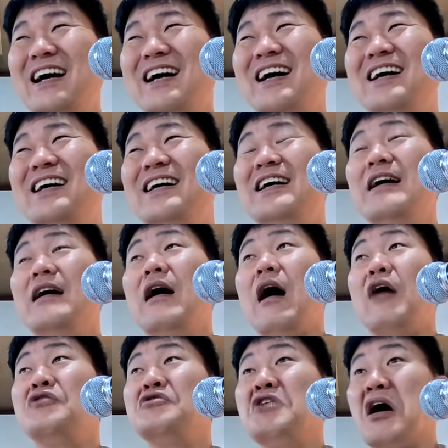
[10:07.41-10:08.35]
어?
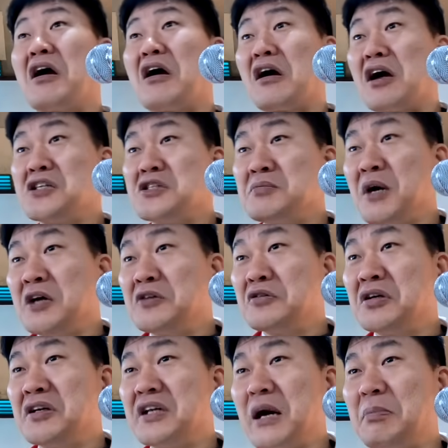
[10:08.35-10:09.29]
아니, 아까까지만
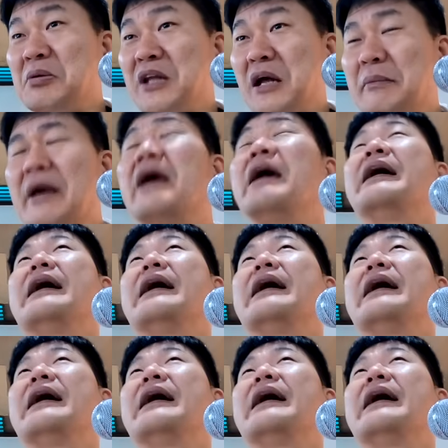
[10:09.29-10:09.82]
해도 허리 아프다며.